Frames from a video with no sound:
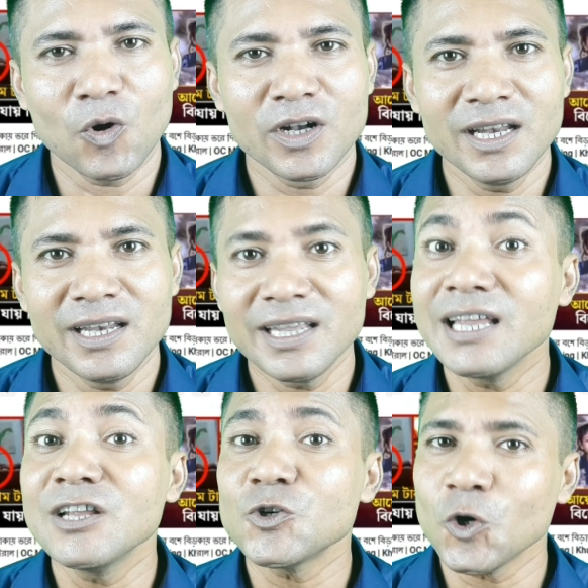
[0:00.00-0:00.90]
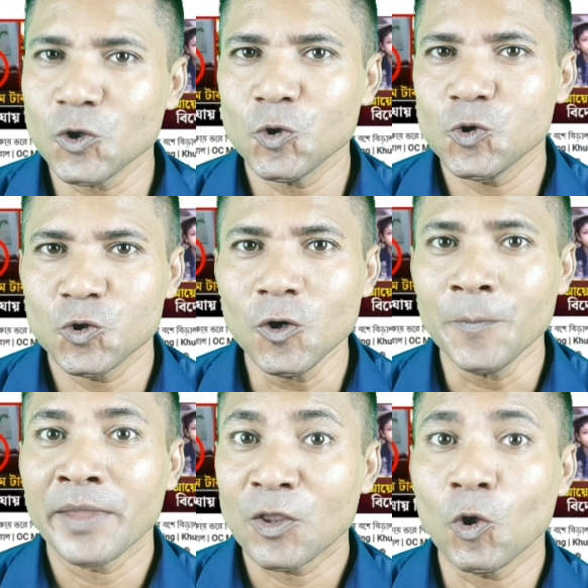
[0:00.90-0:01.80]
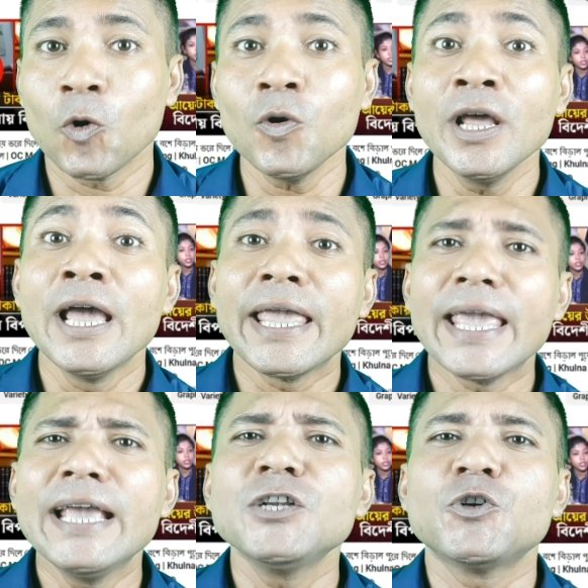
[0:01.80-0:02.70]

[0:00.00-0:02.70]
কন্টেন্টটিকে নিয়ে সন্তুষ্ট তখন এই